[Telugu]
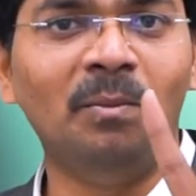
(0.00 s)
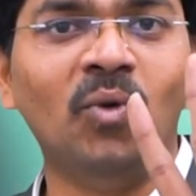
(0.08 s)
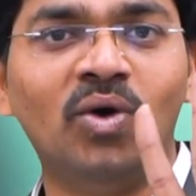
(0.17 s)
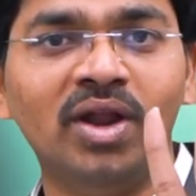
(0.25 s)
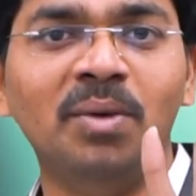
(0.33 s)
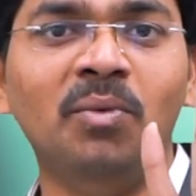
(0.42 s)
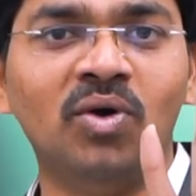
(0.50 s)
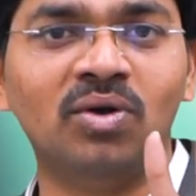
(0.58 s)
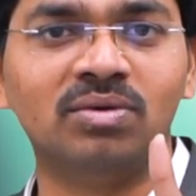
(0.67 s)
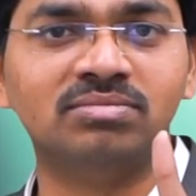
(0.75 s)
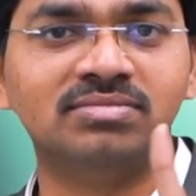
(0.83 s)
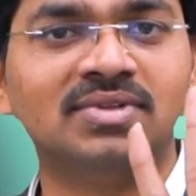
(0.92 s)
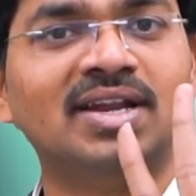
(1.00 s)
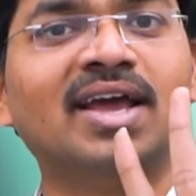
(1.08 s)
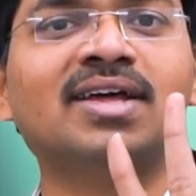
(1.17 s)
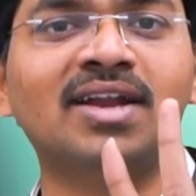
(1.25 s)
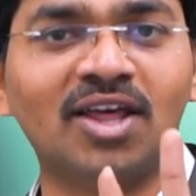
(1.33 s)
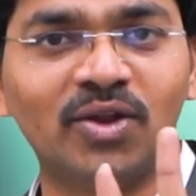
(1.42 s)
ముగ్గురే ముగ్గురు
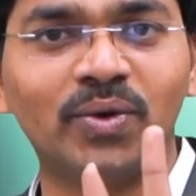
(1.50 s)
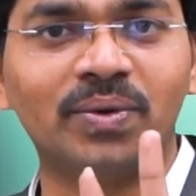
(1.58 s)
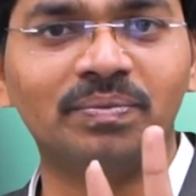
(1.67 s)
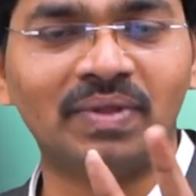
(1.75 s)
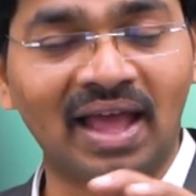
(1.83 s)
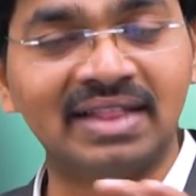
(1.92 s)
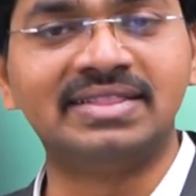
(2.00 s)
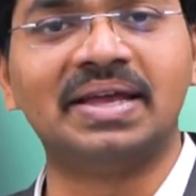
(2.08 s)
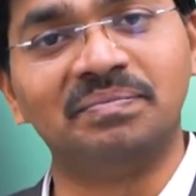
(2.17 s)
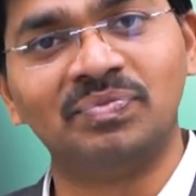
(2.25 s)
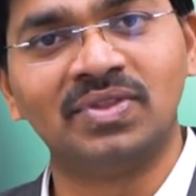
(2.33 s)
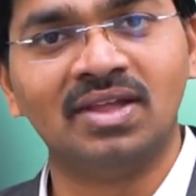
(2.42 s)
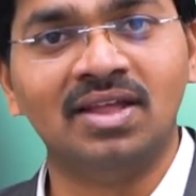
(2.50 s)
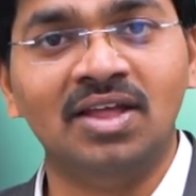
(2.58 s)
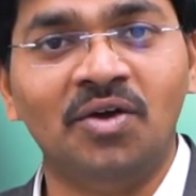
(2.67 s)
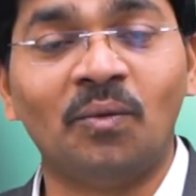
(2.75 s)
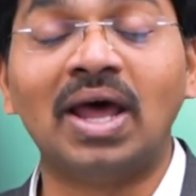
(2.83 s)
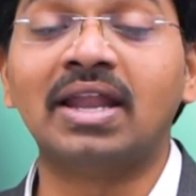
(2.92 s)
లేదా నలుగురు అంతే
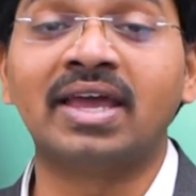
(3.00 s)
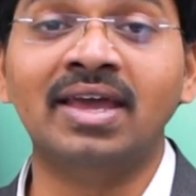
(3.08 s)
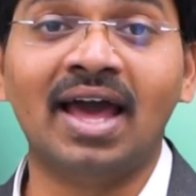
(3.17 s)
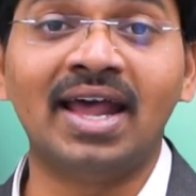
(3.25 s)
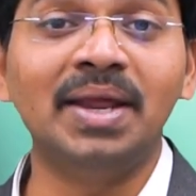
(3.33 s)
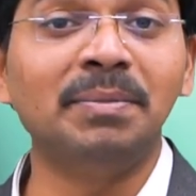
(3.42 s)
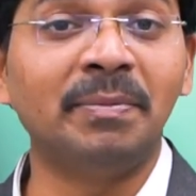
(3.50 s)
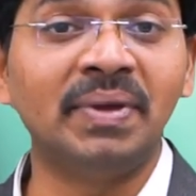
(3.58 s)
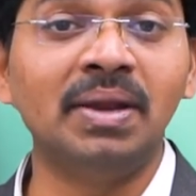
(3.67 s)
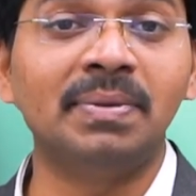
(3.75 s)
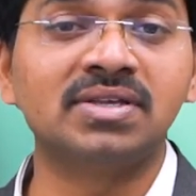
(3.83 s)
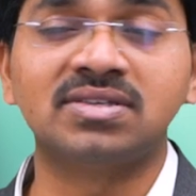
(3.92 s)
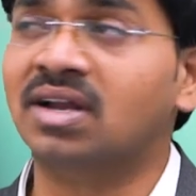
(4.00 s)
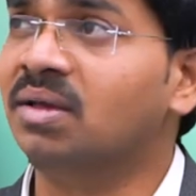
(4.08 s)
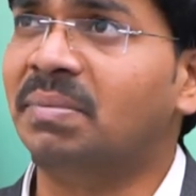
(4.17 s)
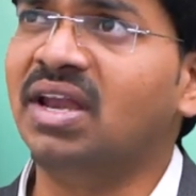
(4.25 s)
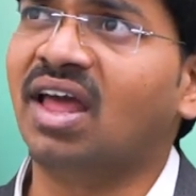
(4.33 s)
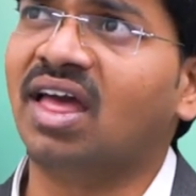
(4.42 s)
వాళ్ళకి అరే మీ పిన్ని పిలుస్తారు
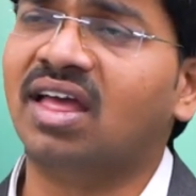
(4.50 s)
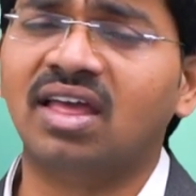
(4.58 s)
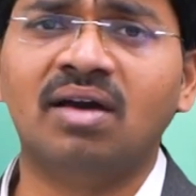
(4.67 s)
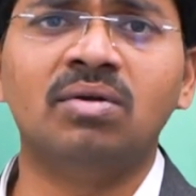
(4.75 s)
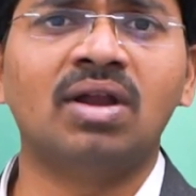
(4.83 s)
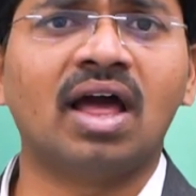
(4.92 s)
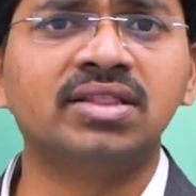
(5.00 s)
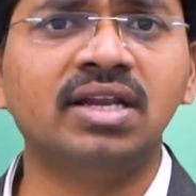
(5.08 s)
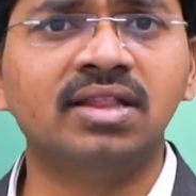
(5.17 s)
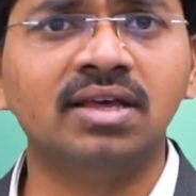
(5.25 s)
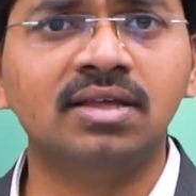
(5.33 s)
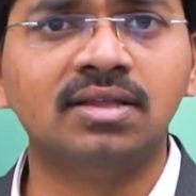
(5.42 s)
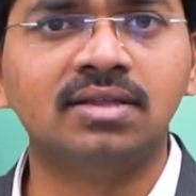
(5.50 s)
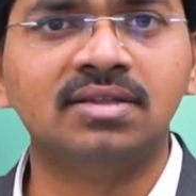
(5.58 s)
పిన్న ఎవరు నాకు తెలియదే